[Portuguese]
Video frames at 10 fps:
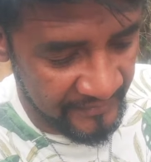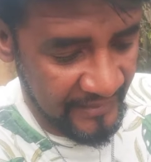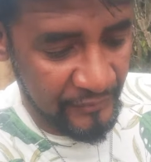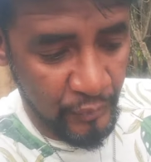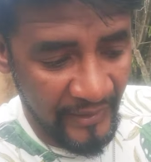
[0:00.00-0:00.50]

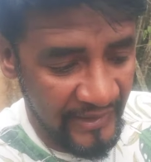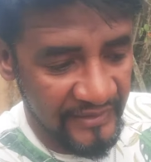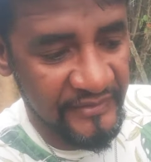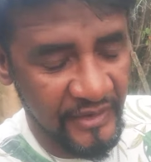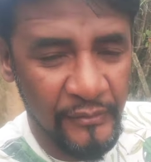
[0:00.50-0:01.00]
da tua
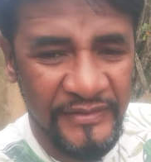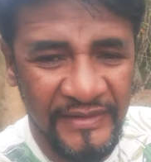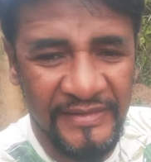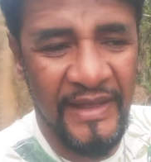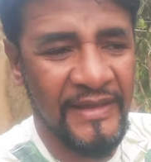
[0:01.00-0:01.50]
religião,
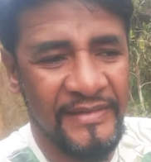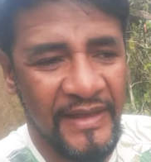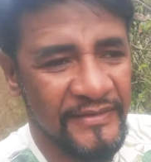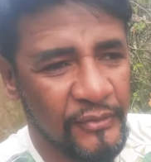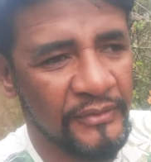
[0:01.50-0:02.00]
você tem que
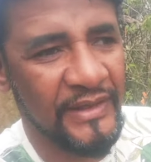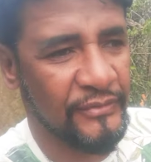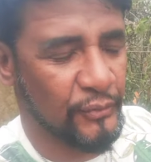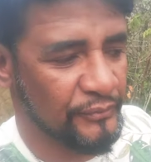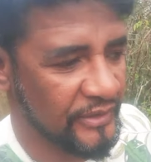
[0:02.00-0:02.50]
ter esse
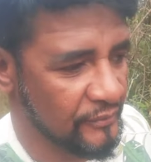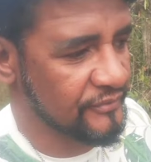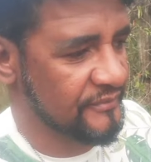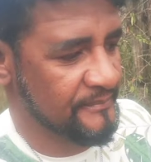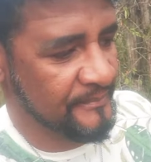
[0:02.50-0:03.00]
contato com
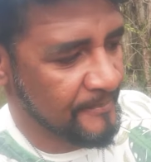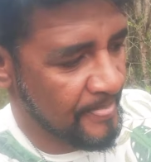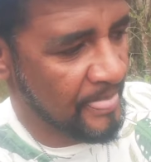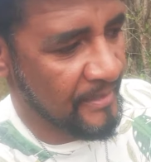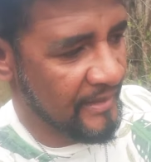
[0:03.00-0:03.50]
Deus.
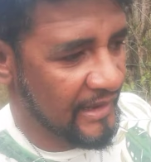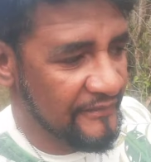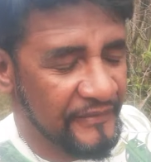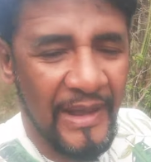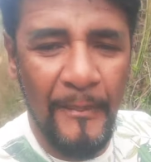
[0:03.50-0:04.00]

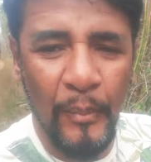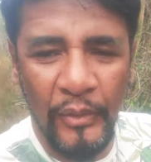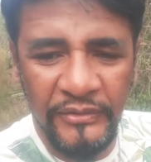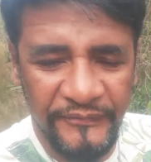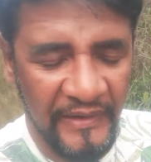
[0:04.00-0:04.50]
Ele fica
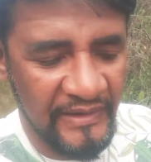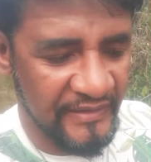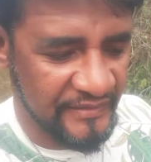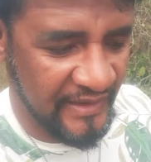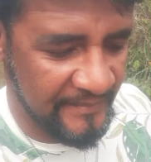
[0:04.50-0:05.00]
muito
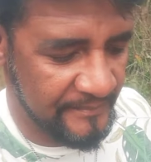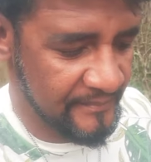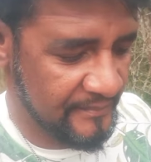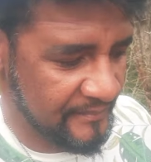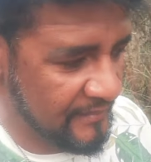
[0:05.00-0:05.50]
feliz, né?
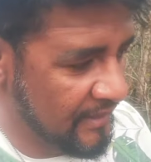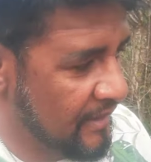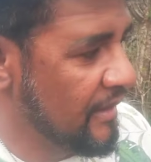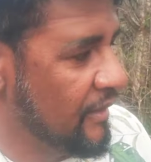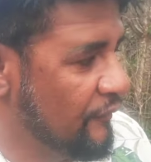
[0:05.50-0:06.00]

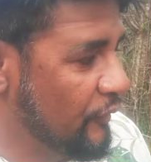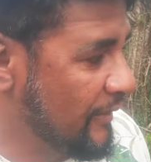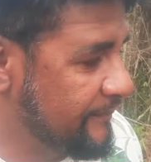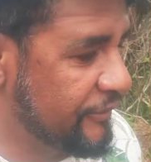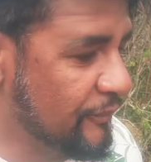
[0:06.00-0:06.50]
Eu vou
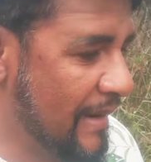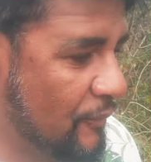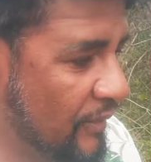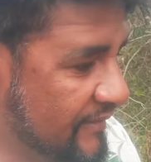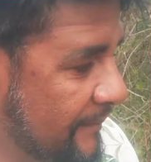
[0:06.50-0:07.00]
repetir uma
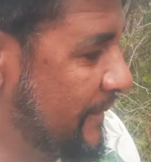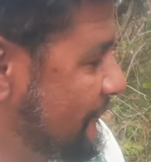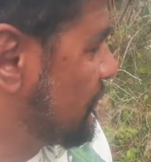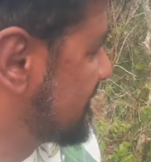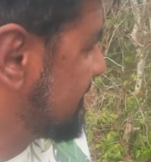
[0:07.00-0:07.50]
coisa para
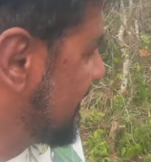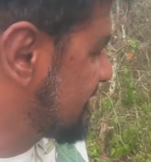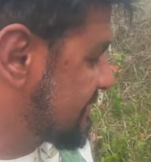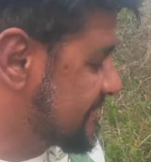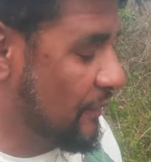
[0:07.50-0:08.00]

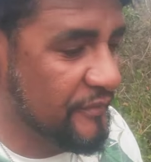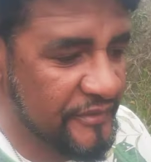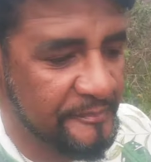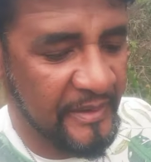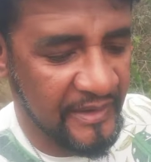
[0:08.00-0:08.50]
vocês que são
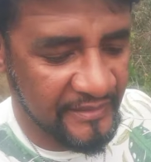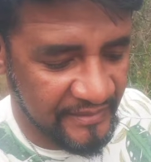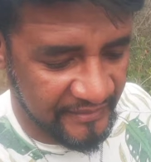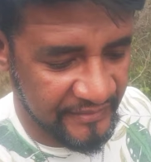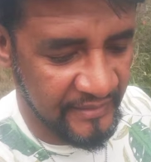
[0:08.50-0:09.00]

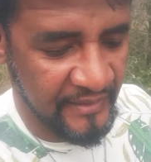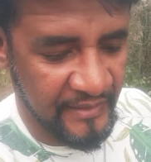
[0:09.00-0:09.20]
espíritas,